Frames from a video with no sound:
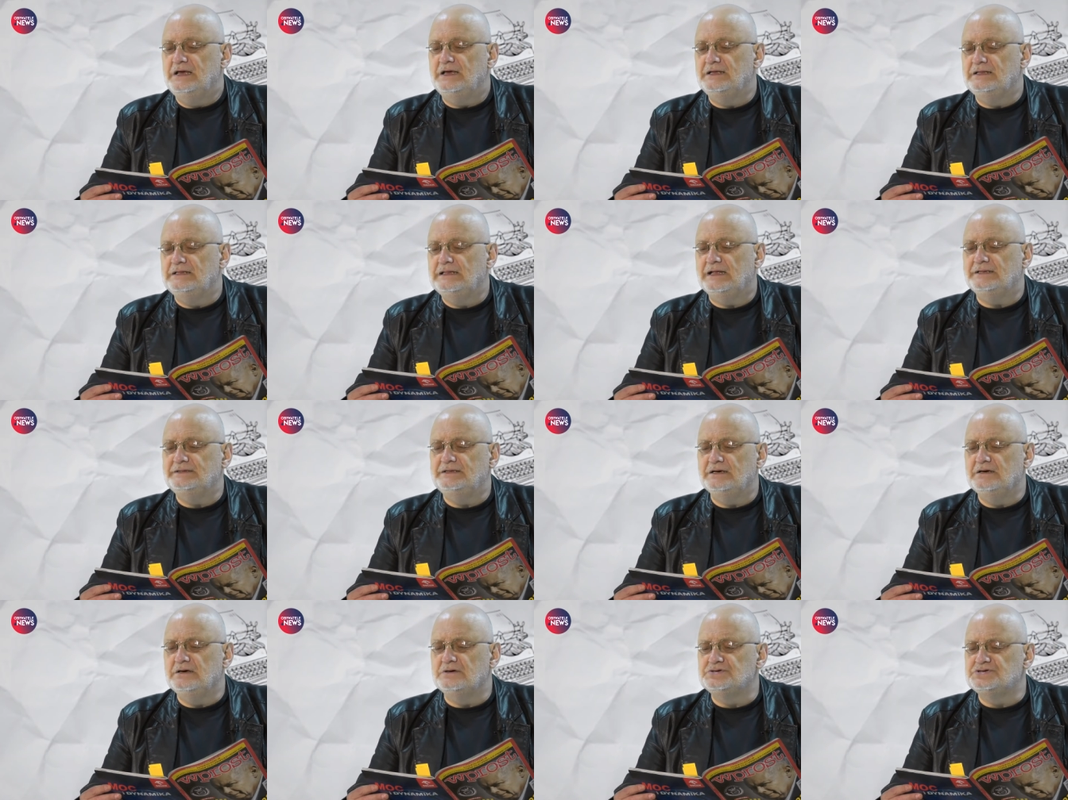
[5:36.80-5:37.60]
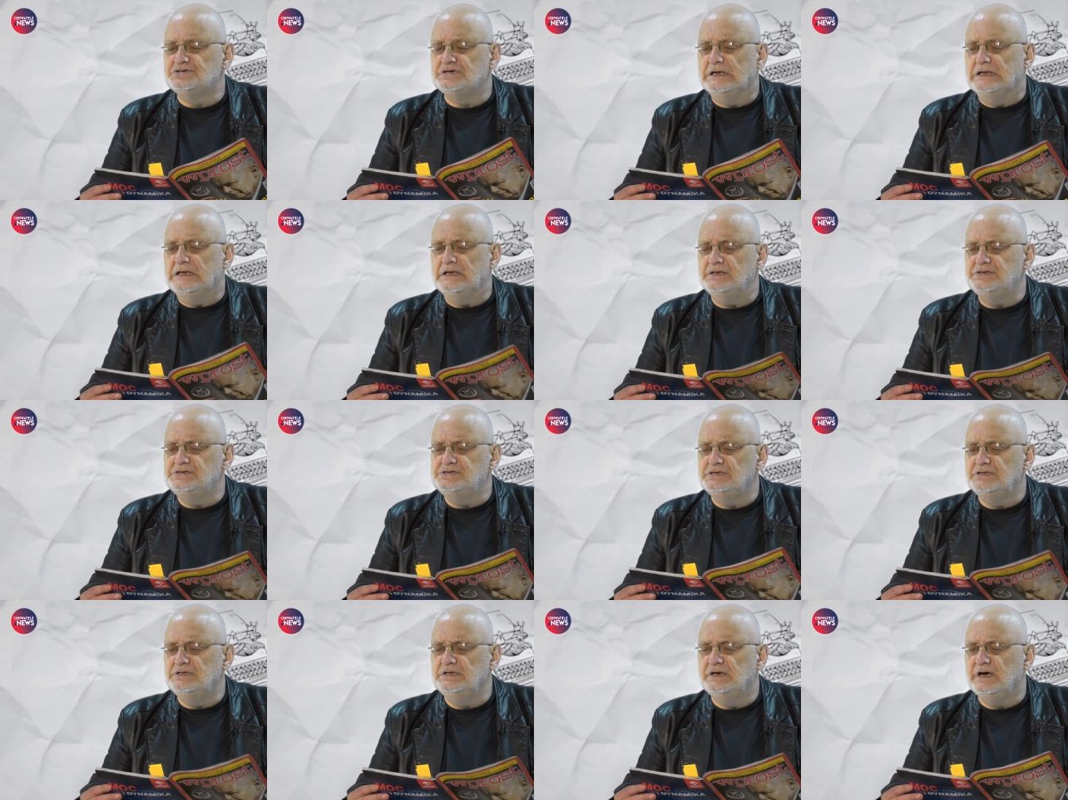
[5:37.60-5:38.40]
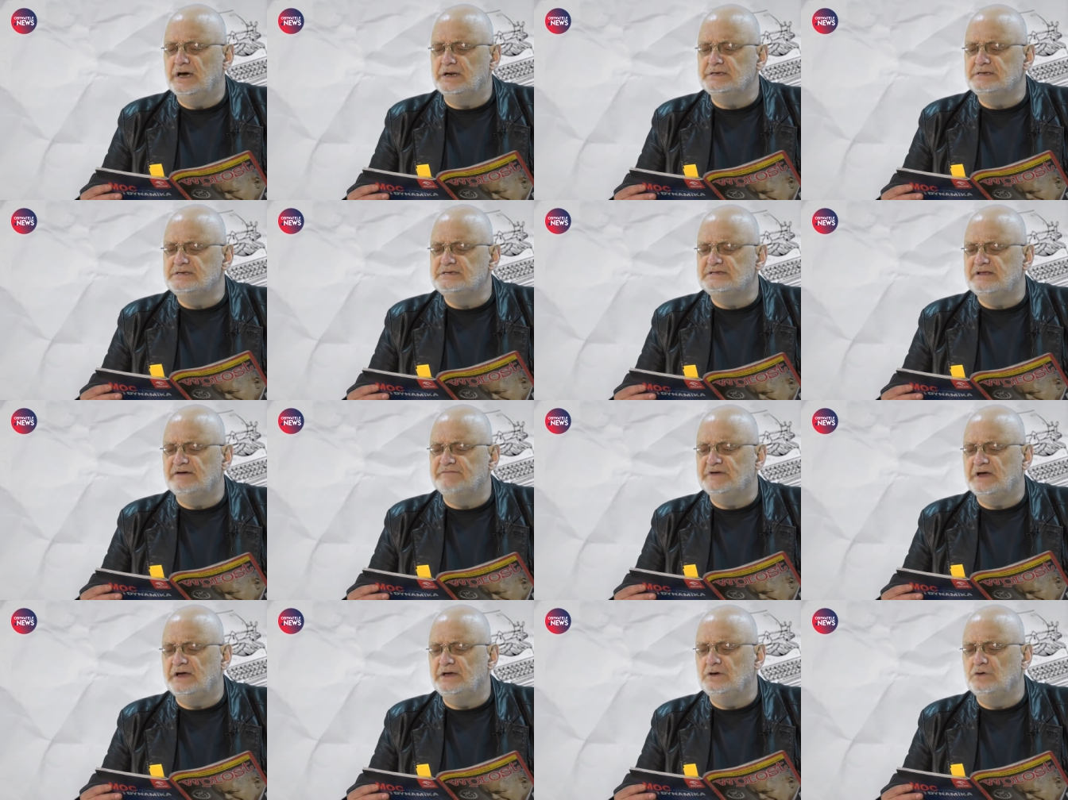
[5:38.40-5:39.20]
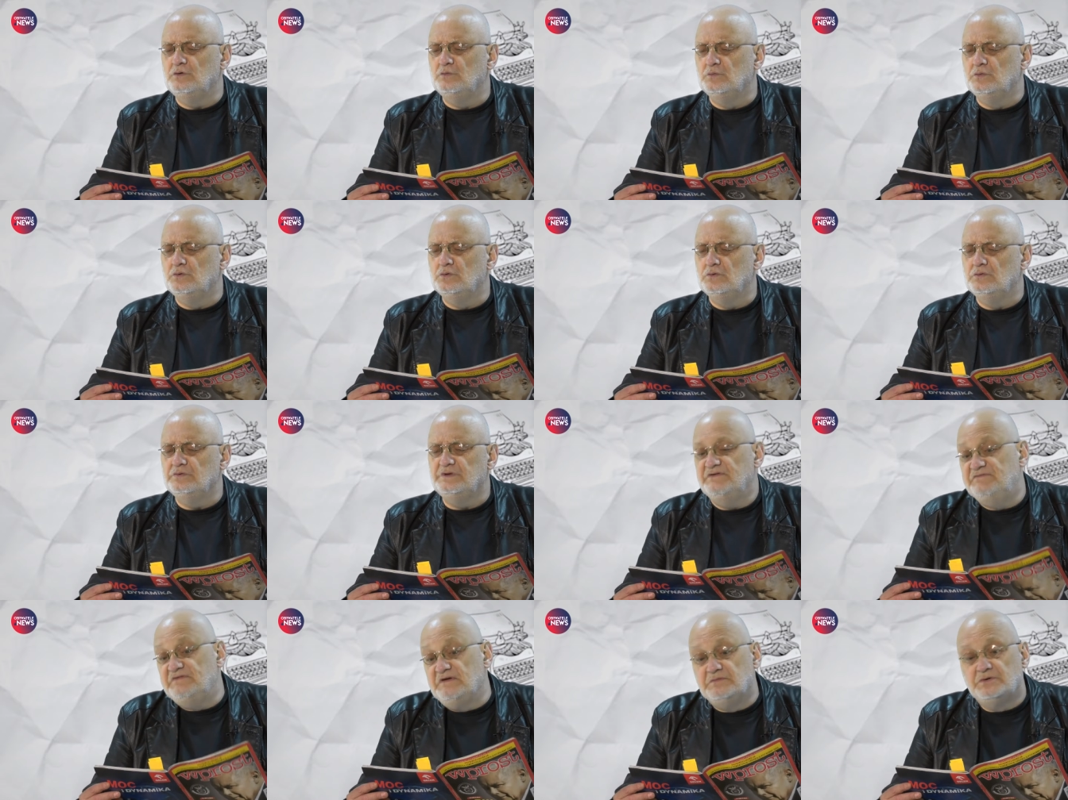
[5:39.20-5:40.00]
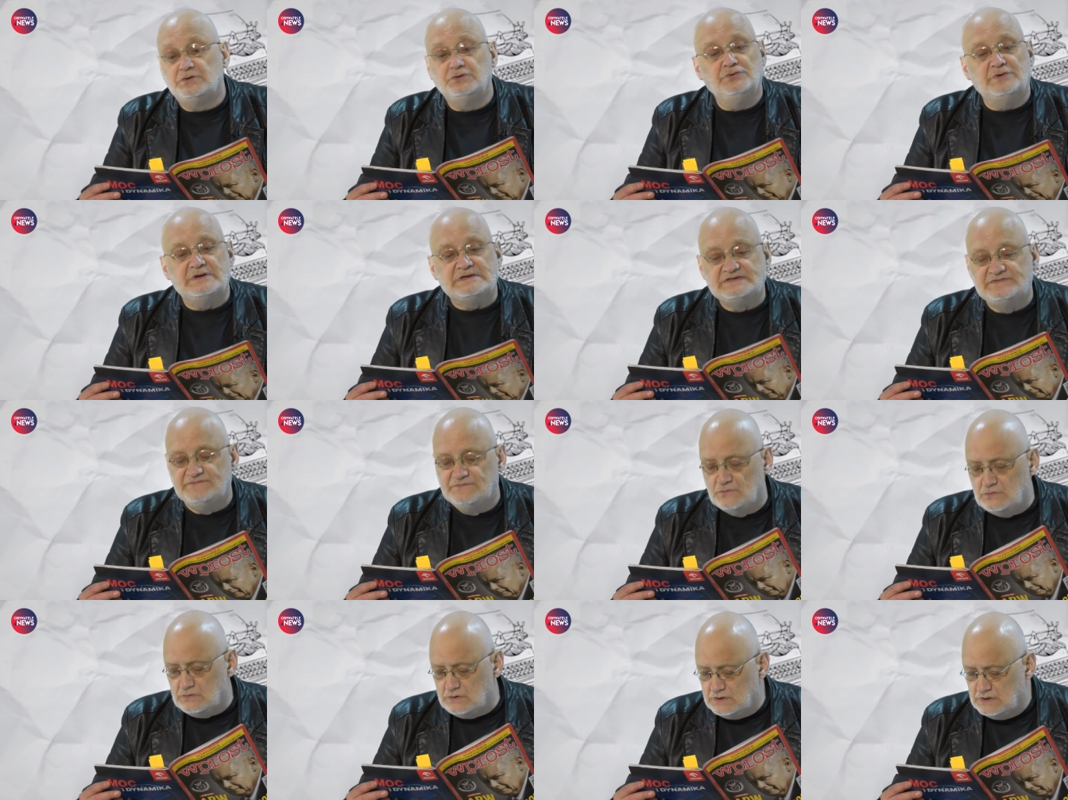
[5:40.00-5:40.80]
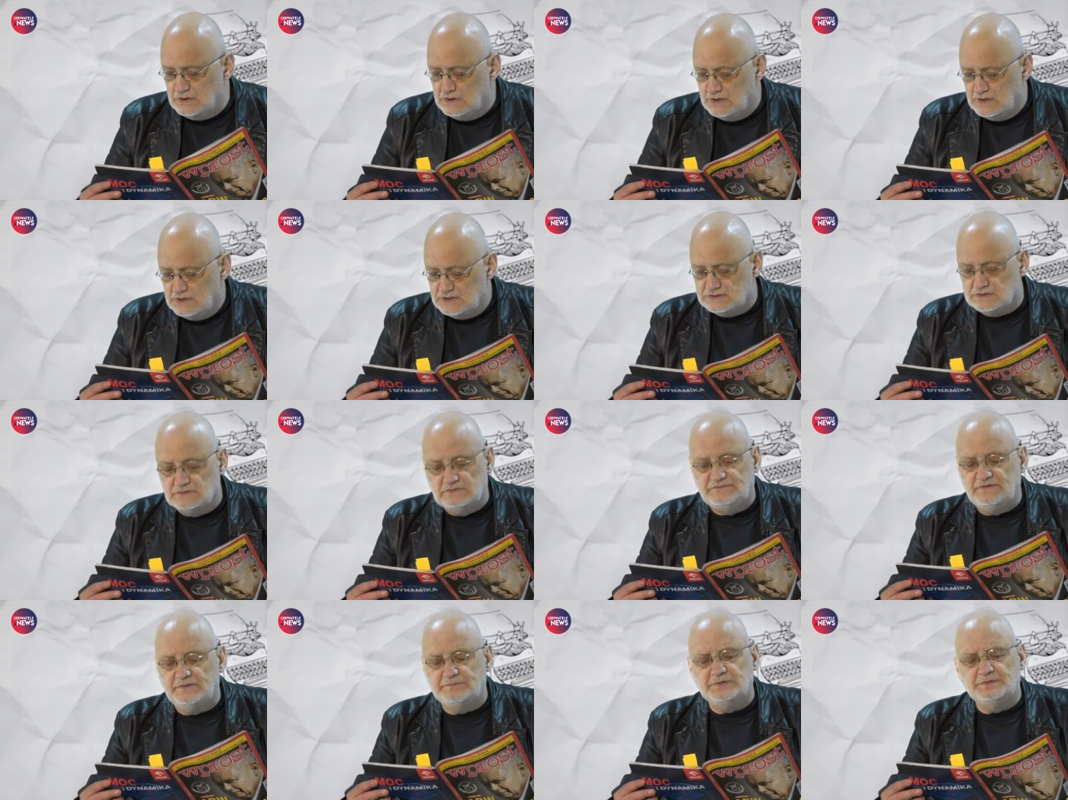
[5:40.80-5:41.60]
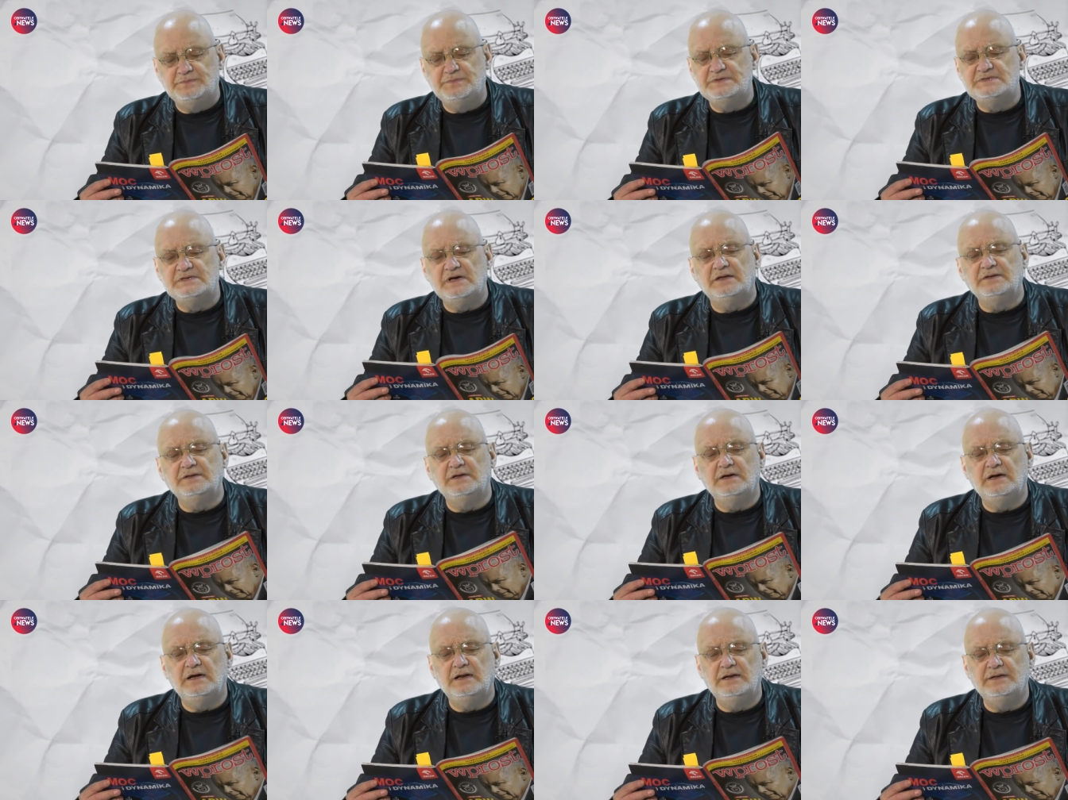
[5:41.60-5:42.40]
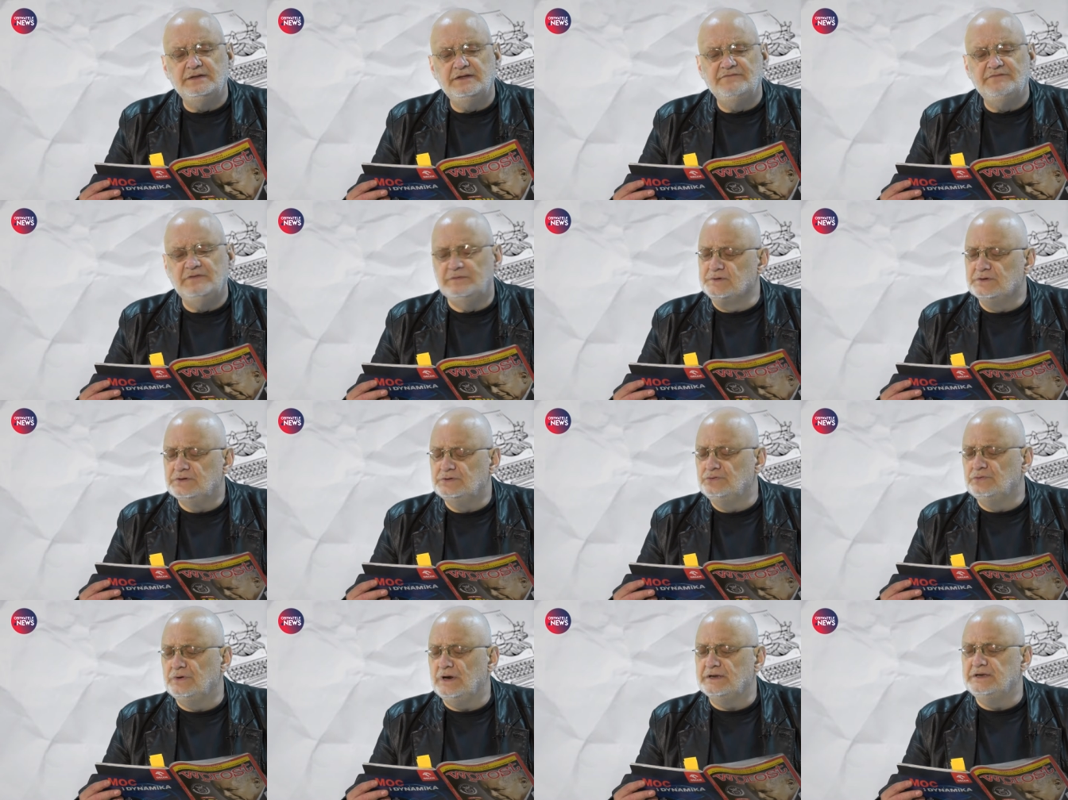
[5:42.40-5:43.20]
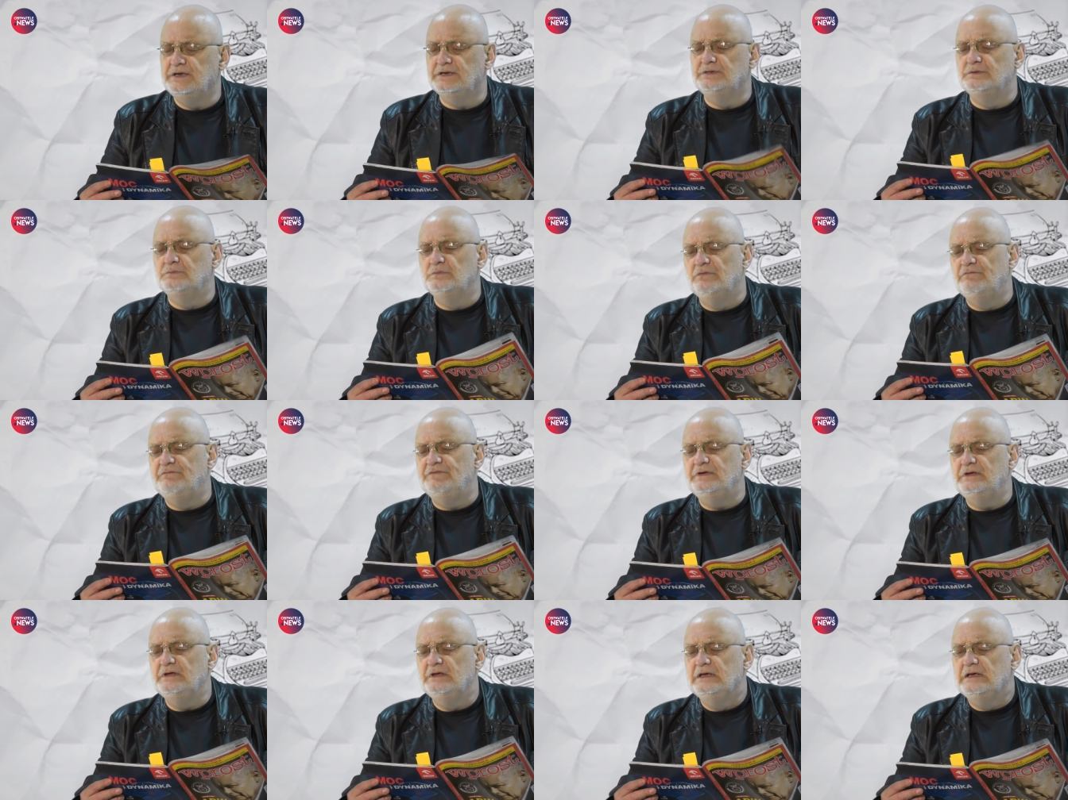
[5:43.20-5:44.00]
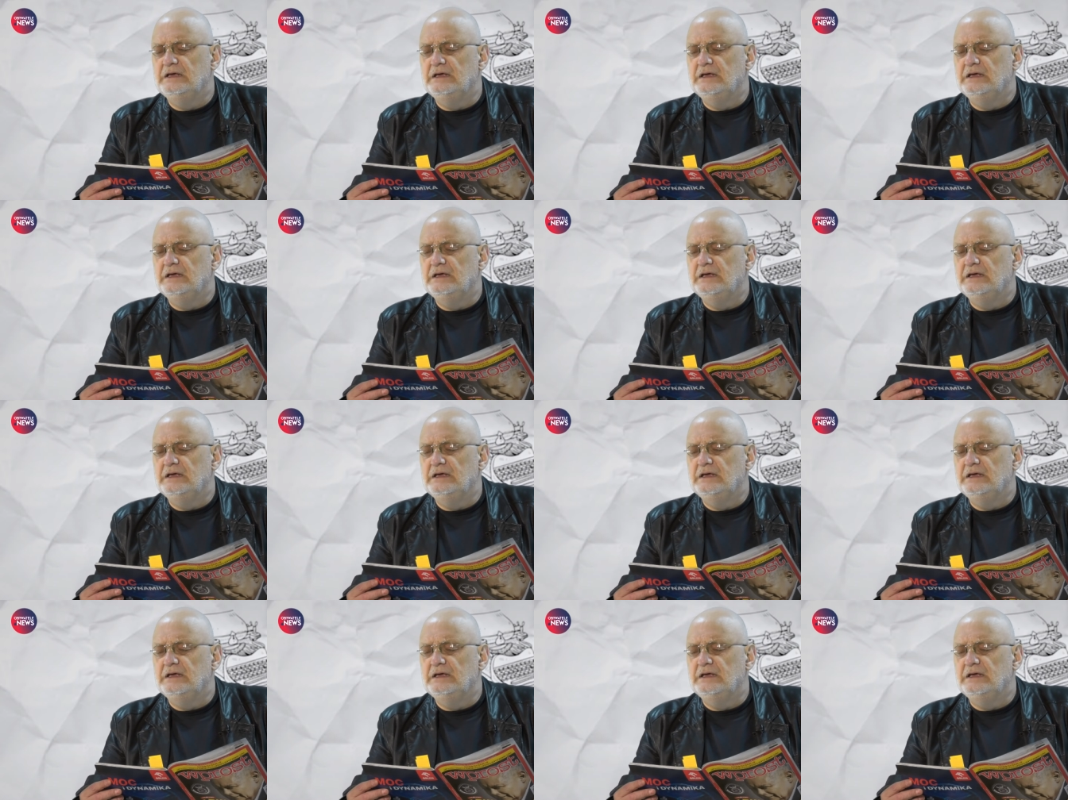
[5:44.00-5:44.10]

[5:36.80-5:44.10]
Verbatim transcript: y, dlatego że dziennikarki stawiają mu, nie wiemy która z dwóch, są dwie podpisane, ale nie wiemy która kiedy mówi,